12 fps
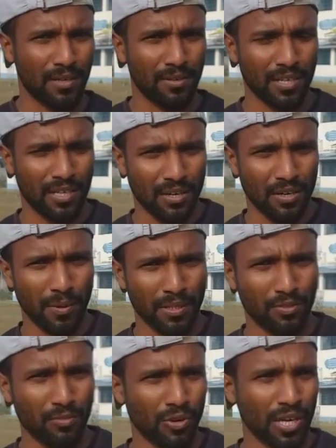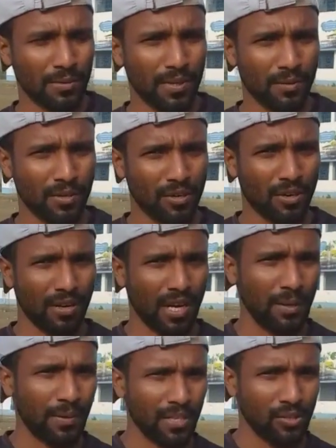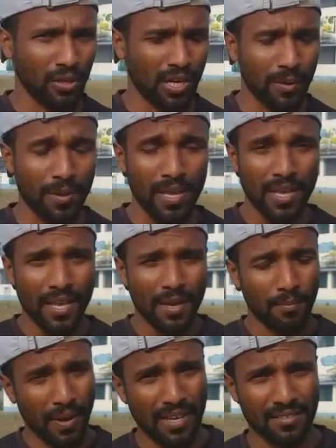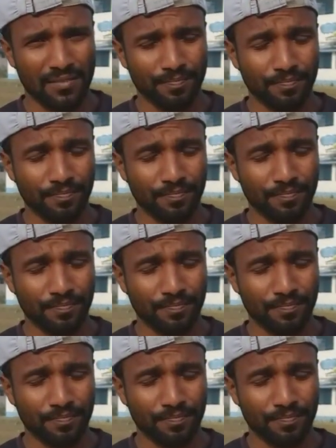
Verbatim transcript: ঠিক করে বাথরুম করে আসবে এবং সকাল খালি পেটে জল খাবে প্লাস